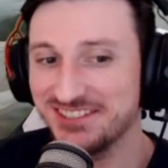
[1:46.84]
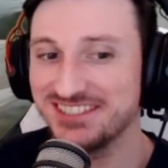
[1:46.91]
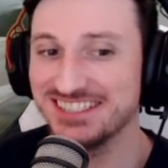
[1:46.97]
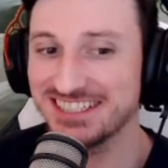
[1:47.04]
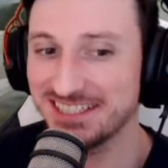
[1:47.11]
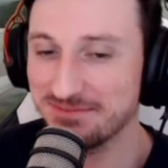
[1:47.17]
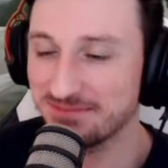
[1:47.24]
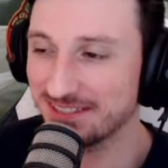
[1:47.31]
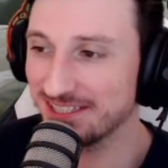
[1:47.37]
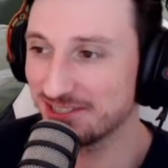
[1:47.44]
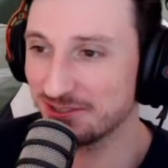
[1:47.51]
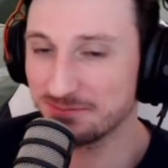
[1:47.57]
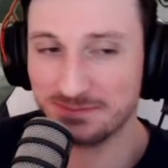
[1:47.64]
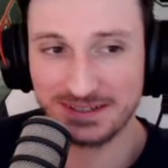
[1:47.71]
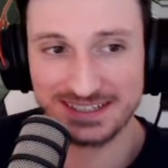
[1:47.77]
Deux équipes qui
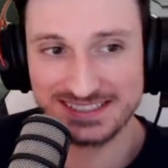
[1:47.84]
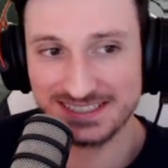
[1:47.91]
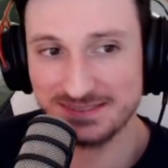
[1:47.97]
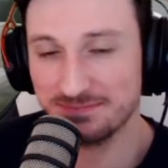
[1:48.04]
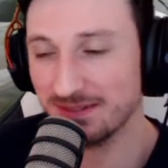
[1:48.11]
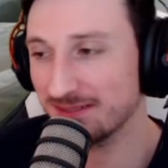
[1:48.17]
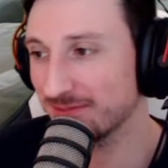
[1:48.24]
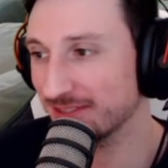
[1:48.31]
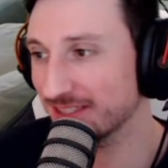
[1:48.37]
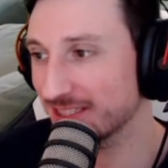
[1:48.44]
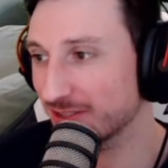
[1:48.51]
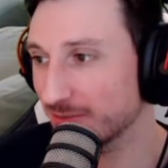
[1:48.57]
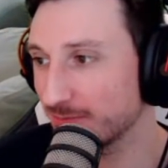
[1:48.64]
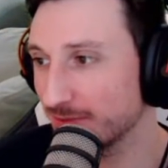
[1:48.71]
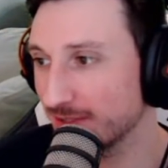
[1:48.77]
jouent principalement des
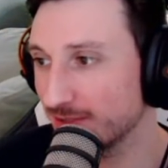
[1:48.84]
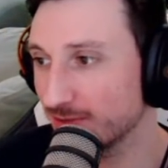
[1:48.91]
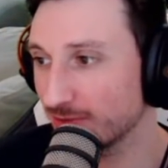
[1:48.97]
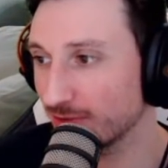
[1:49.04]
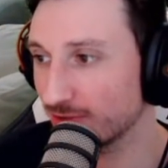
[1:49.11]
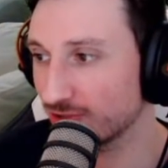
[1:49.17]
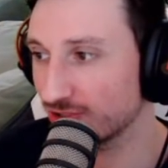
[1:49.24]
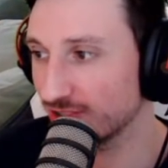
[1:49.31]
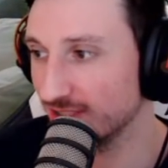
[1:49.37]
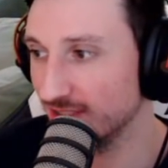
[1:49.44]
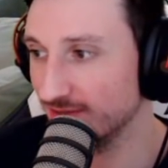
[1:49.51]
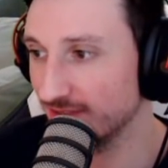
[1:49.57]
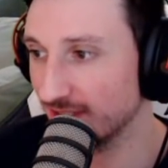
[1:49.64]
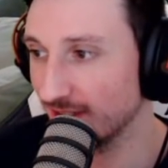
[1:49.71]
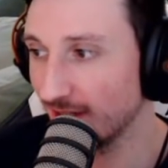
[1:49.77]
compositions rush.
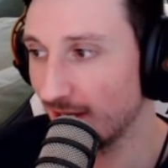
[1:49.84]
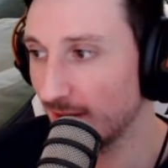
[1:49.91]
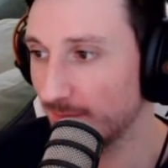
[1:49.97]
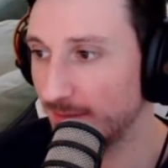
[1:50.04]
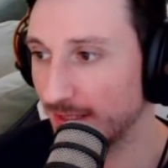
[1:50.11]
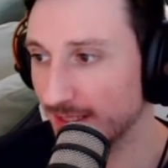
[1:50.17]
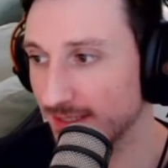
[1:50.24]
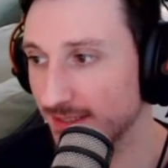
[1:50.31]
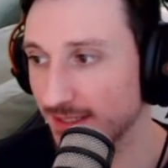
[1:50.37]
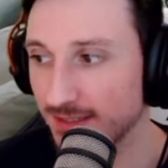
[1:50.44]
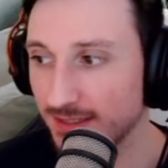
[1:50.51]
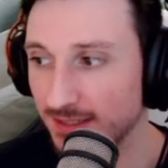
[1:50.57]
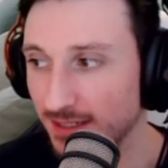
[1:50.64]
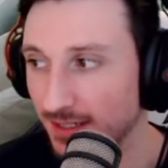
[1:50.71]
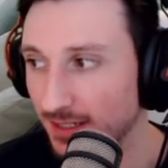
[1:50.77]
Diva Paris
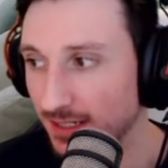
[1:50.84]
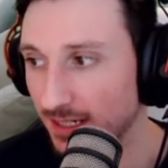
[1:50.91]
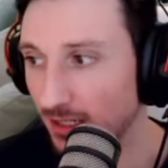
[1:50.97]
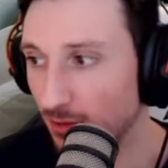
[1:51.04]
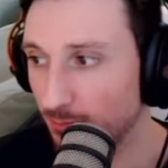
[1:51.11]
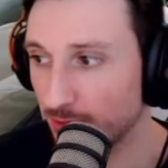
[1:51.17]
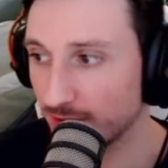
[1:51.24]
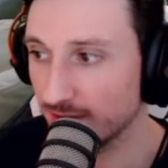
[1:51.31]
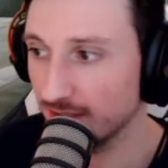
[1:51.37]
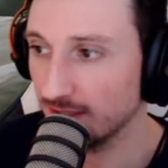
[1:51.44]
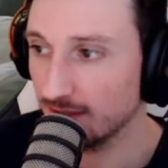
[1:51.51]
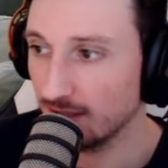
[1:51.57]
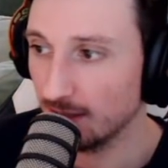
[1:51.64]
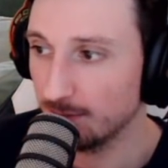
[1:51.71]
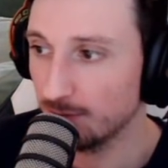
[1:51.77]
Eternal a
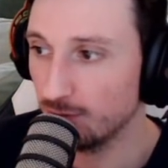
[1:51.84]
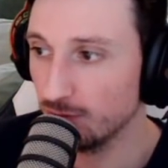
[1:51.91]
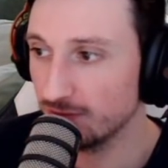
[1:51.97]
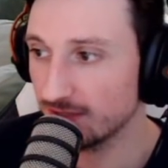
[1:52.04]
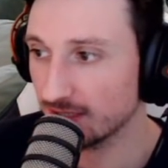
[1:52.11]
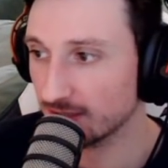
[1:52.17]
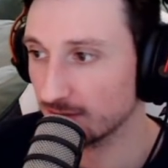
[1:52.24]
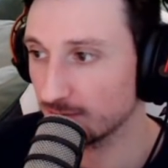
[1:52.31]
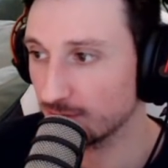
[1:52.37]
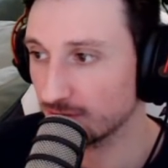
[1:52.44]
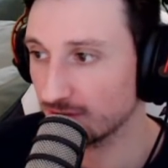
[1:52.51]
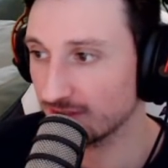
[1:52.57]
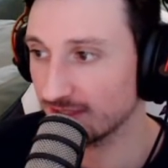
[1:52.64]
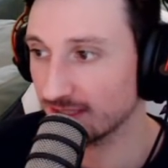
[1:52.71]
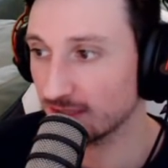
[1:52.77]
remporté un peu plus de
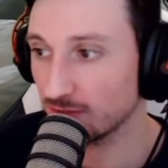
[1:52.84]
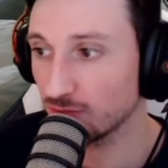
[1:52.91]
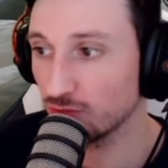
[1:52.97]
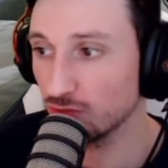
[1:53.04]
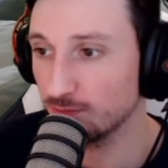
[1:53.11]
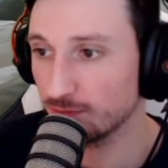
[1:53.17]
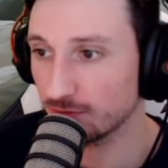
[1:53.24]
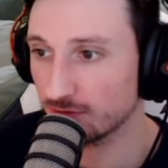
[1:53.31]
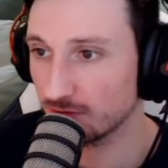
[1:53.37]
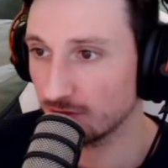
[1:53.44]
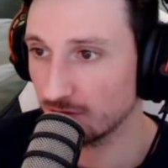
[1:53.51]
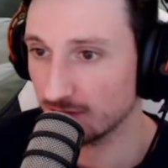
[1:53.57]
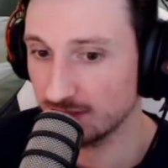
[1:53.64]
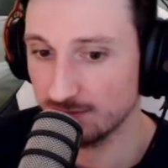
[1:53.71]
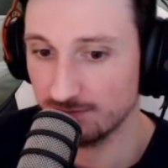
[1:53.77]
50%, 52%
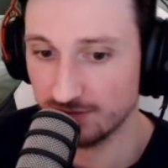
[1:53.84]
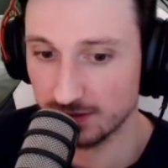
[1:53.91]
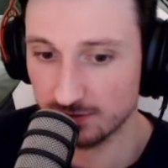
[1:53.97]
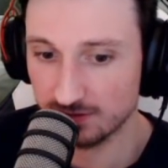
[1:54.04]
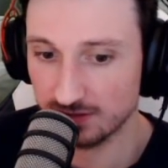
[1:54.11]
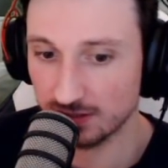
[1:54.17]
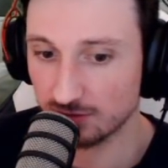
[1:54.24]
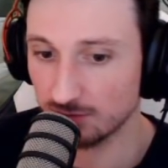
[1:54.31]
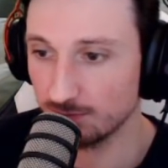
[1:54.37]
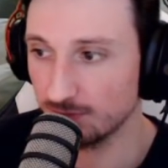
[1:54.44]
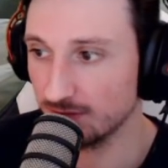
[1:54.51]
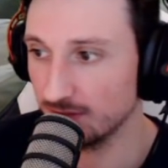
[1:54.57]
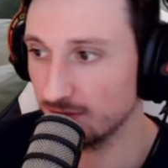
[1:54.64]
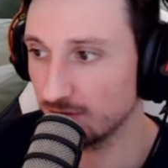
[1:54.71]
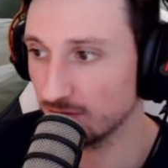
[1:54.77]
de leur teamfight sur cette
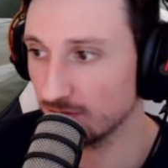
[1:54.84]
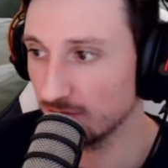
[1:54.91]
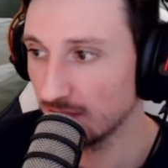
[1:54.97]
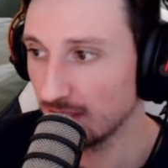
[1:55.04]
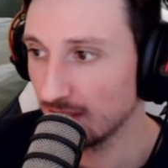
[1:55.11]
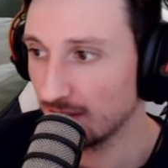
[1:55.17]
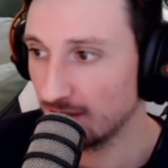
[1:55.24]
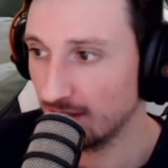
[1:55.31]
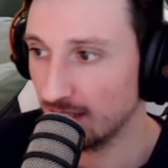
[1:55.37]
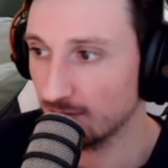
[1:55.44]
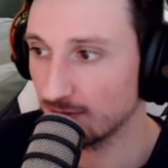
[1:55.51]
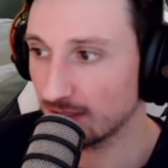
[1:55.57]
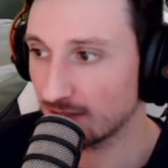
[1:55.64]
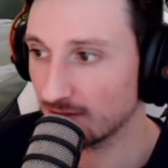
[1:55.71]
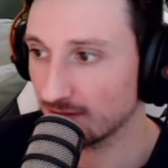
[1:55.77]
composition, là
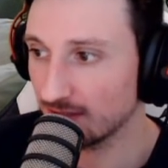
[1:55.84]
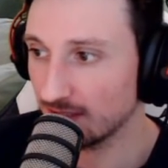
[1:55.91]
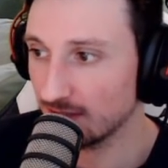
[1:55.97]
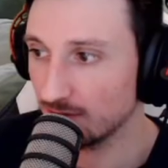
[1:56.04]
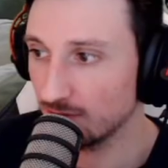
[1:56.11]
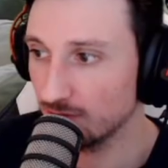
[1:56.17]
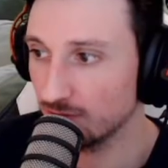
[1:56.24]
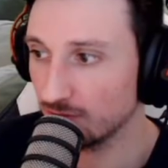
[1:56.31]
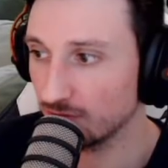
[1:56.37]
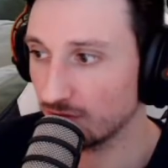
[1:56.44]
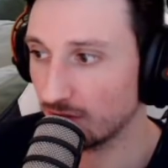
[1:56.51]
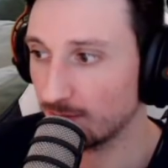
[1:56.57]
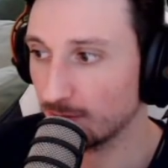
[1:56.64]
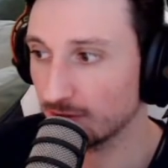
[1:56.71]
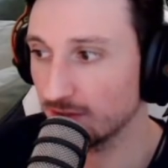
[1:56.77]
où Atlanta, eux, en ont
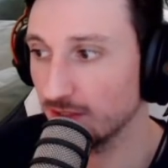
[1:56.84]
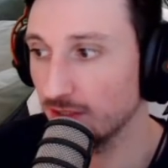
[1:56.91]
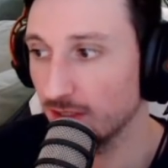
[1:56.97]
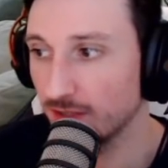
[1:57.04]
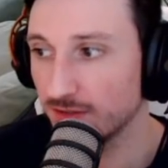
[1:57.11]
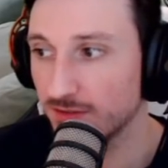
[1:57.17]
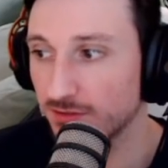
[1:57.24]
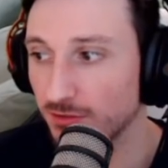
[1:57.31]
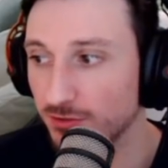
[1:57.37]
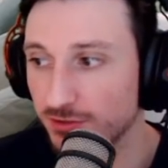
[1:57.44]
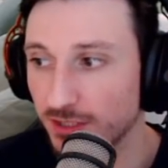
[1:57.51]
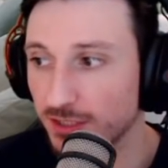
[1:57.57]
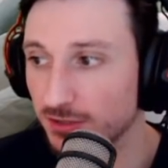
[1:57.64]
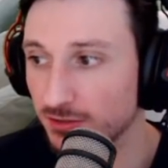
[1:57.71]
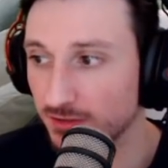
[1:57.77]
remporté
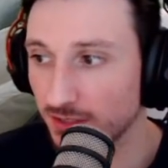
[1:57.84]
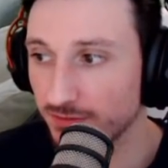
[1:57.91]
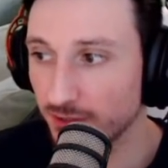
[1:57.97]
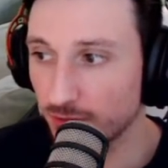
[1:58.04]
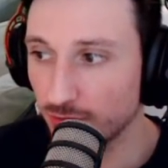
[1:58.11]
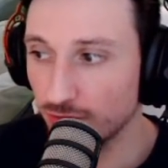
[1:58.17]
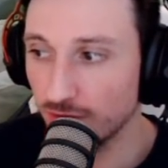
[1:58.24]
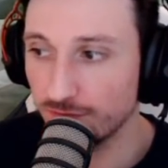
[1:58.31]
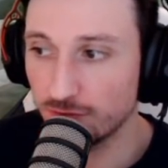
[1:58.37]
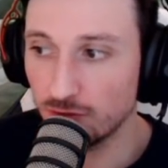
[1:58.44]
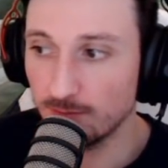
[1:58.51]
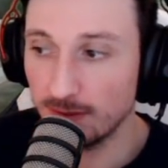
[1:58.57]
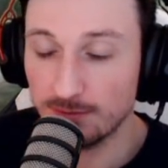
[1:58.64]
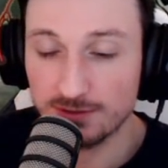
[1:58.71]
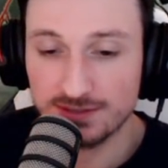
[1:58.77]
51,9%.
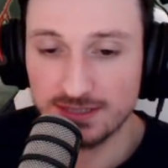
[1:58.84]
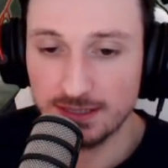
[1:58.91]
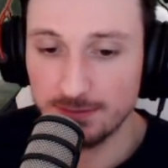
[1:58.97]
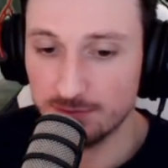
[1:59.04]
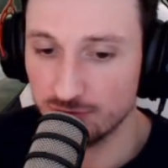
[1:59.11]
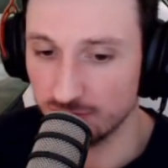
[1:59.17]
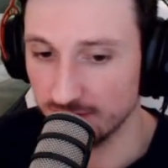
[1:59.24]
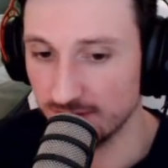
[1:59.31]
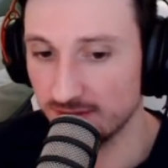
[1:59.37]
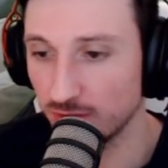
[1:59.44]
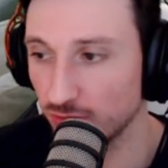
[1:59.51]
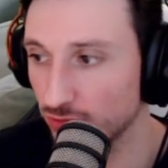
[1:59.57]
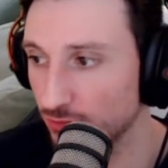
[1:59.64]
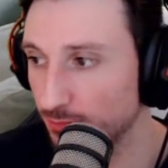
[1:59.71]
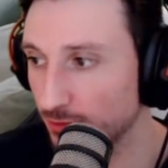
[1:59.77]
Globalement, c'est la même chose.
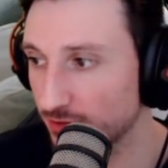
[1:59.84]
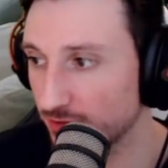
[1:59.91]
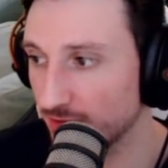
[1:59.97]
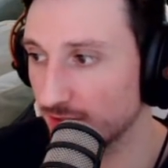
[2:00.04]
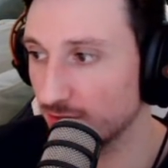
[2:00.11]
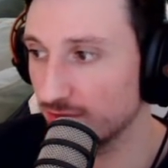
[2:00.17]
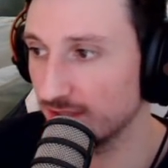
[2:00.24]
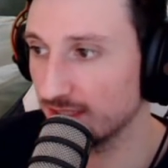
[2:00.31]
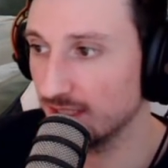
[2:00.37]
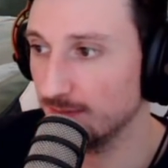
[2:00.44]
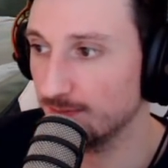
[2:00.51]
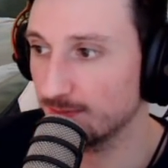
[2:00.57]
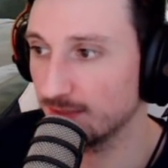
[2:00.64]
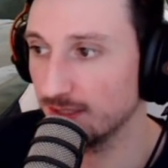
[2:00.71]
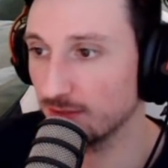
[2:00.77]
0,2%, mhm. les deux
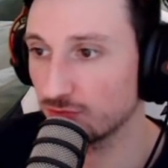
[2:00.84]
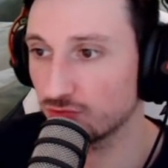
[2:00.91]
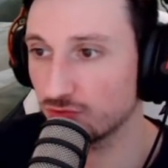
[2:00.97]
équipes qui, en